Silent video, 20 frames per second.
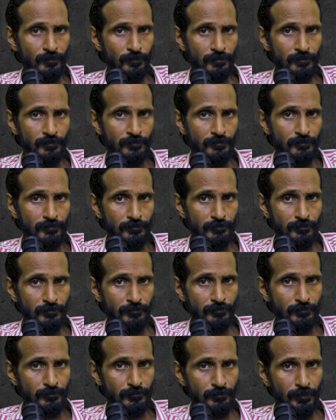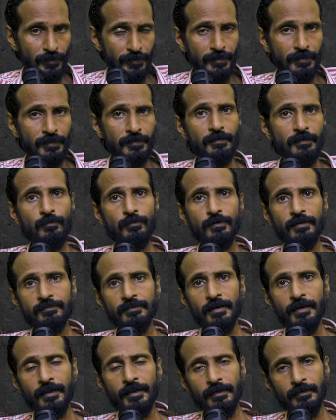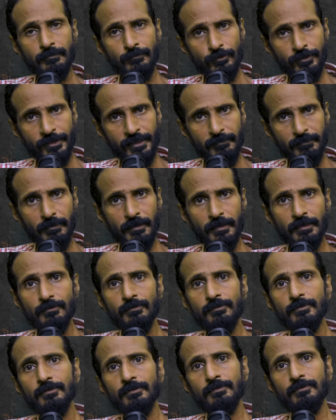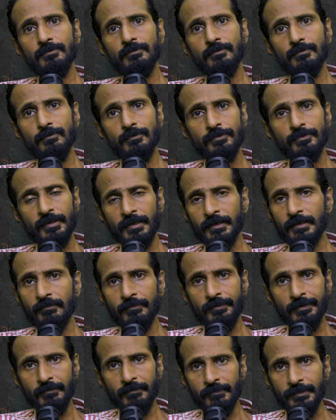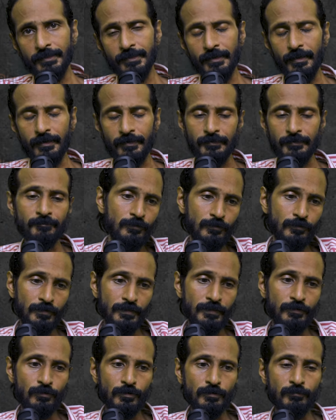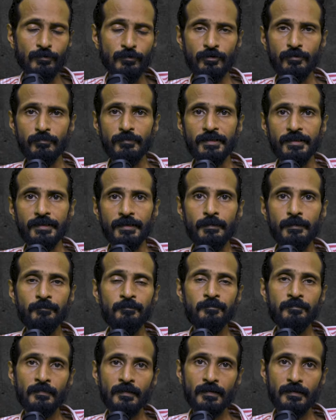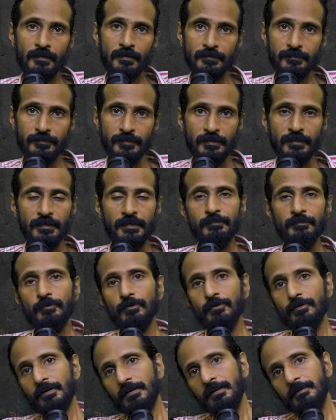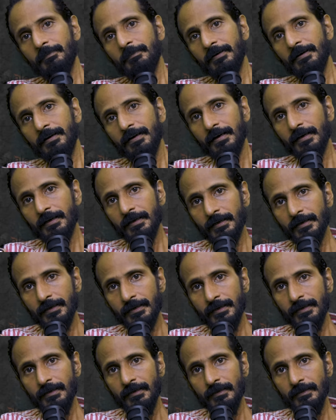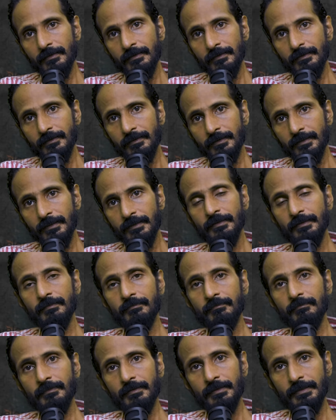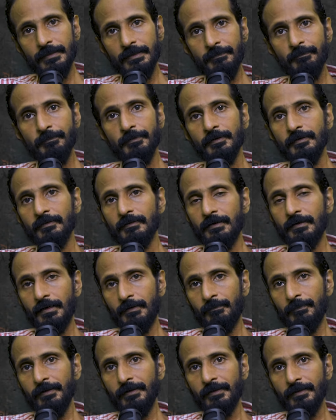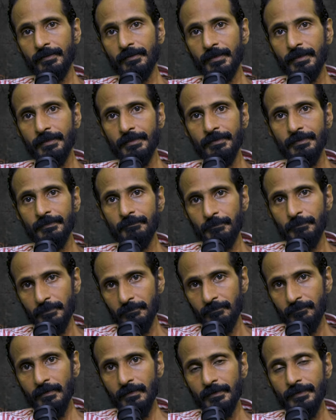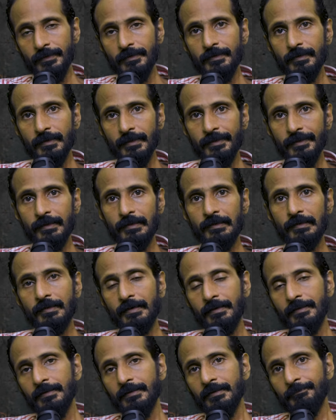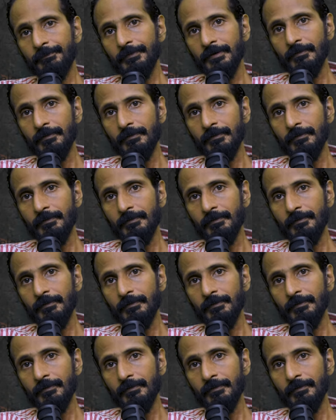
ஒரு பகிரங்க குற்றச்சாட்டாக முக்கியமான ஒரு கூற்றாக அவர்கள் வைக்கிறார்கள் ஸோ இது ஒரு புறம் இருக்க சென்னை போன்ற பெருநகரங்களில் நீர் இருப்பு அப்படின்றது கையிருப்பு நீர்நிலைகளில் கையிருப்பு